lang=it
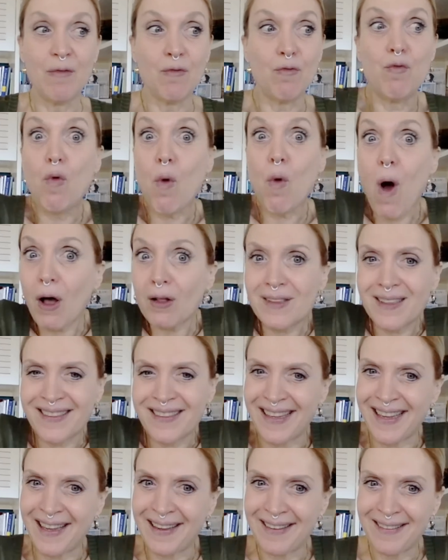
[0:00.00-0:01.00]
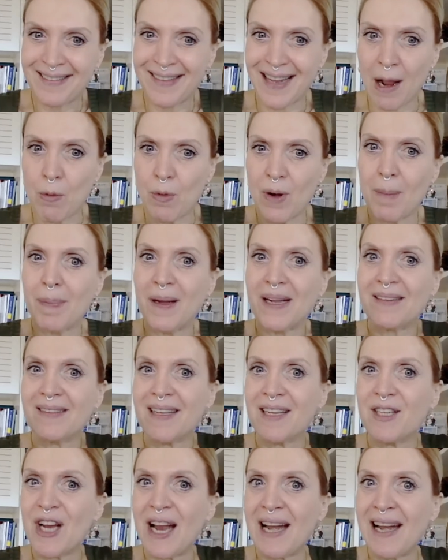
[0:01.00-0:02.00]
vuoti tra una
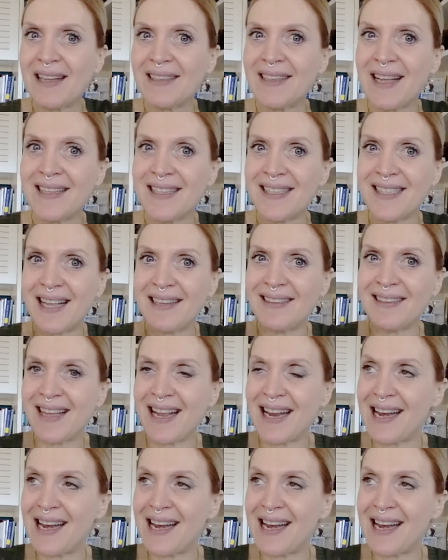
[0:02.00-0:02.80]
particella danzante